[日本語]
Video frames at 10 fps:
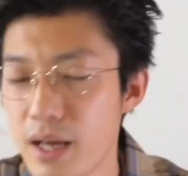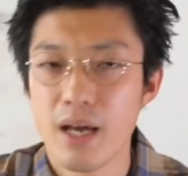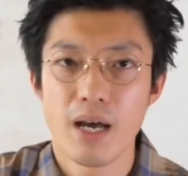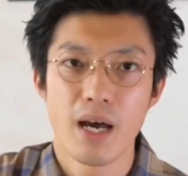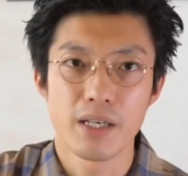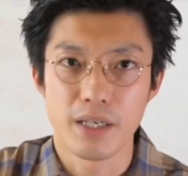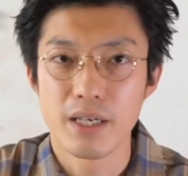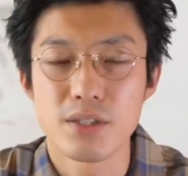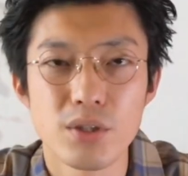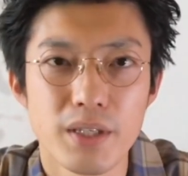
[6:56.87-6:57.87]
はい、
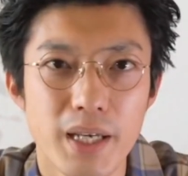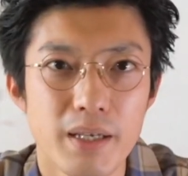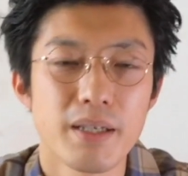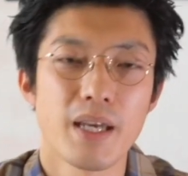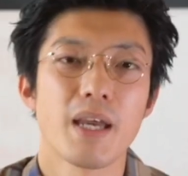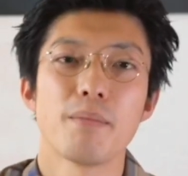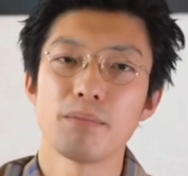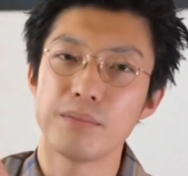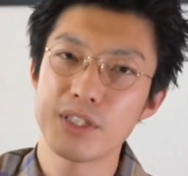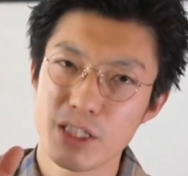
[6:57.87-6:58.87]
えー、それではね、えー、
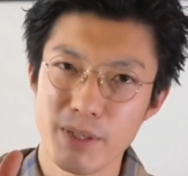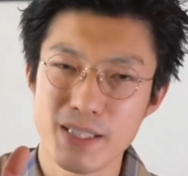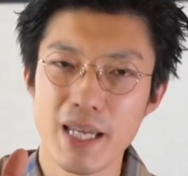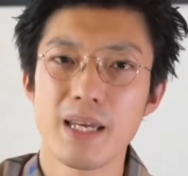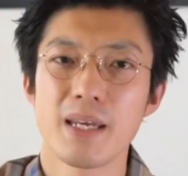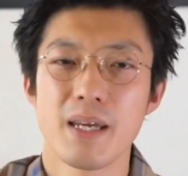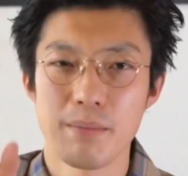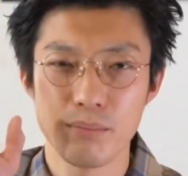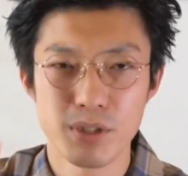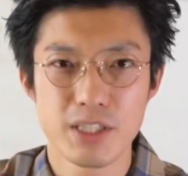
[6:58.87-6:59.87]
むっつめですね。
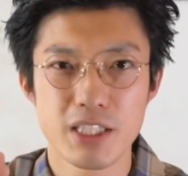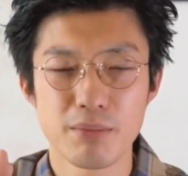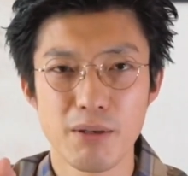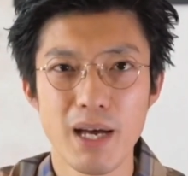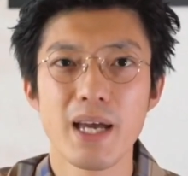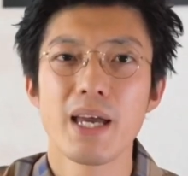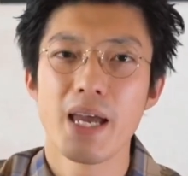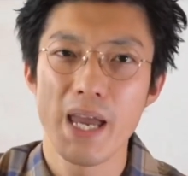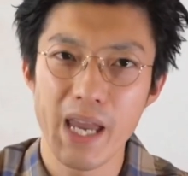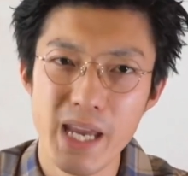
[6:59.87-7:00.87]
むっつめは
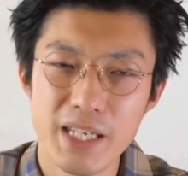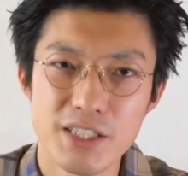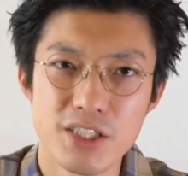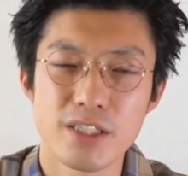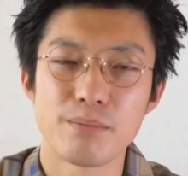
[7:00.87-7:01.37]
H